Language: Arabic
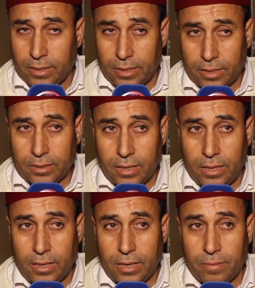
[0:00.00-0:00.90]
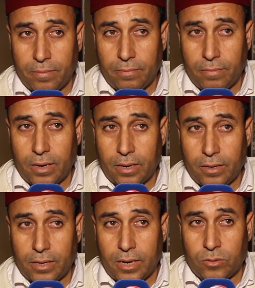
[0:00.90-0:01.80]
الاصاله هي ما
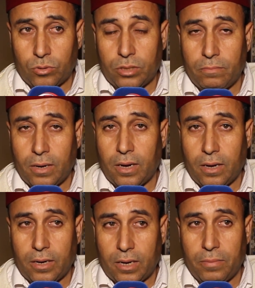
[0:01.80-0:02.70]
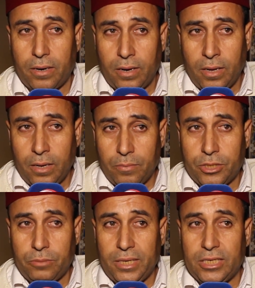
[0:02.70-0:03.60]
كانت تسمى قبلا
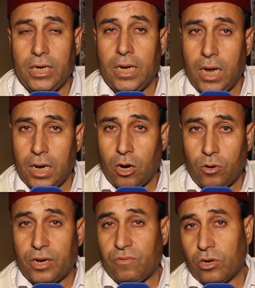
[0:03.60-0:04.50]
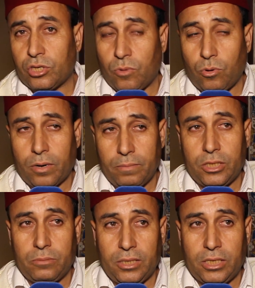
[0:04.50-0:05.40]
بجمعيه جيل الاله او يعرفها الجمهور
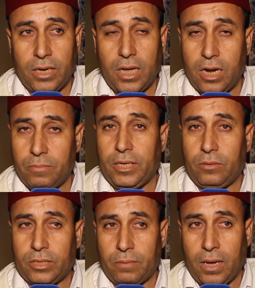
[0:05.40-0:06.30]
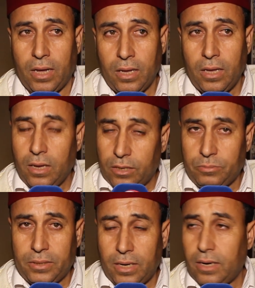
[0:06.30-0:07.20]
بجمعيه جيل الاله المديح والسماع
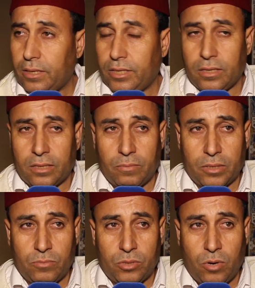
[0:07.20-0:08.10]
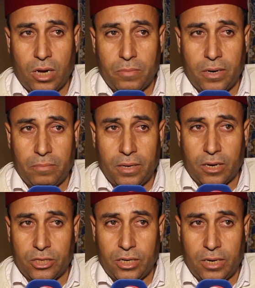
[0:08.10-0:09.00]
جمعيه الاله التي نظمت مجموعه من
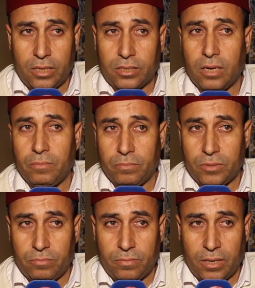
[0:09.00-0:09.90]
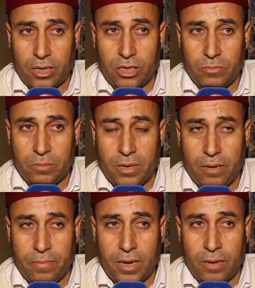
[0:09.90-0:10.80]
المهرجانات كمهرجان مجمع
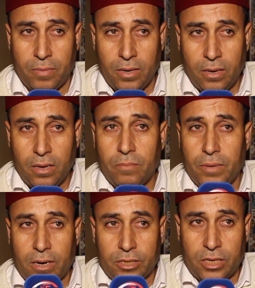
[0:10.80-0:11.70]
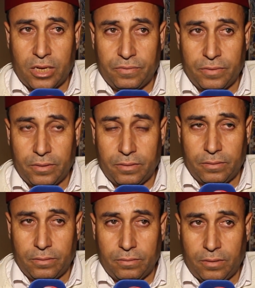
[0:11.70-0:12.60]
الحباب مهرجانات في
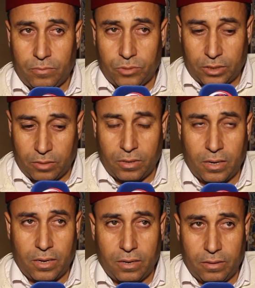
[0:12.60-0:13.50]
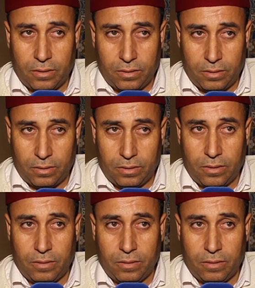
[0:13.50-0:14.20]
على المستوى آه،